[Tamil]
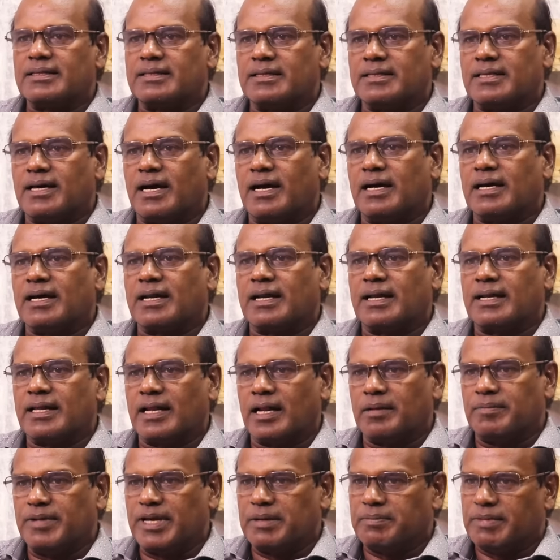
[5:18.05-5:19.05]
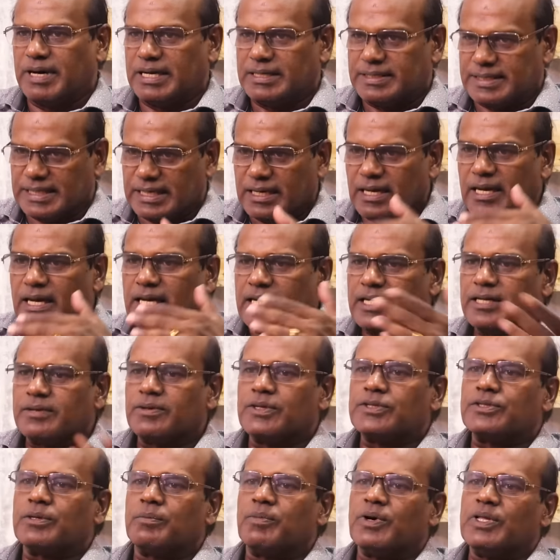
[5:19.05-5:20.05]
இதுதாங்கிற நிலைமையை மாற்றி
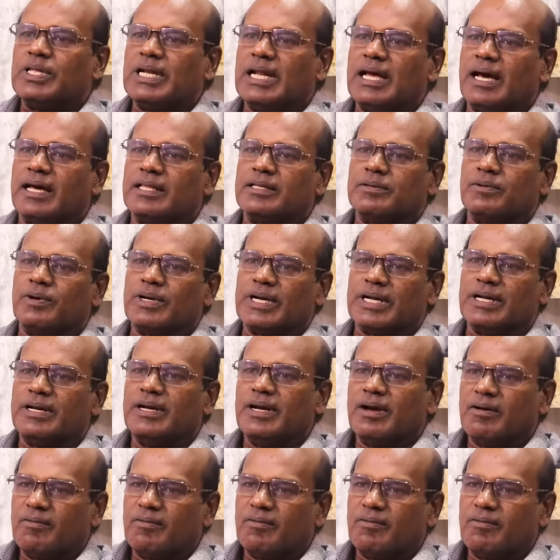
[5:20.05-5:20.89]
இருபத்தொன்பதுலையாவது ஒரு